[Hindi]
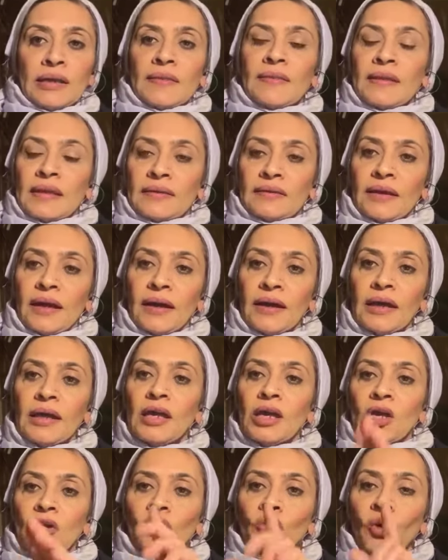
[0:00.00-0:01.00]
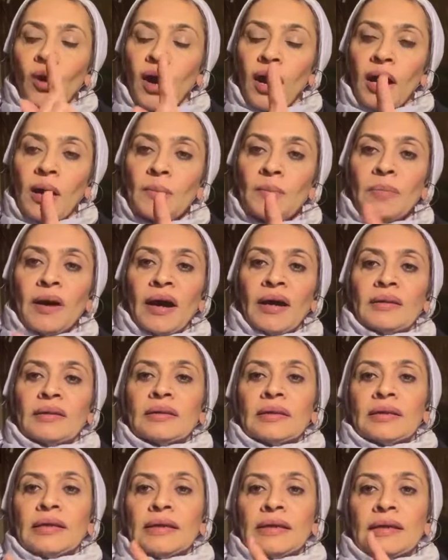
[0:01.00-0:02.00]
देता है तो हम बात
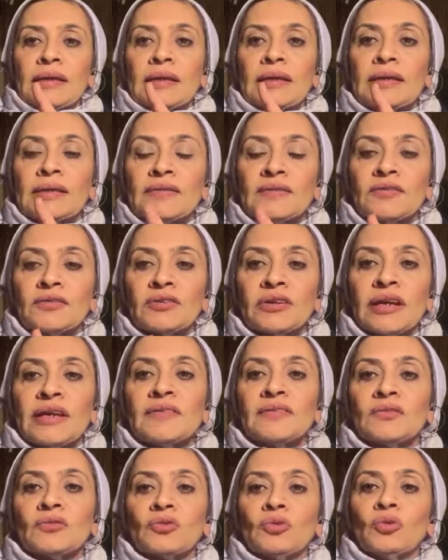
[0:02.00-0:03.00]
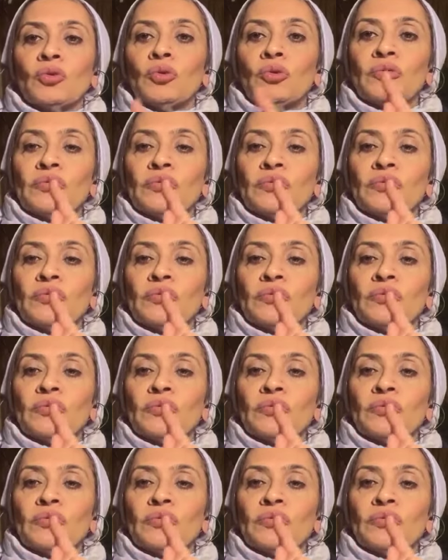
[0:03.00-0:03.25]
करेंगे कि स्ट्रेस को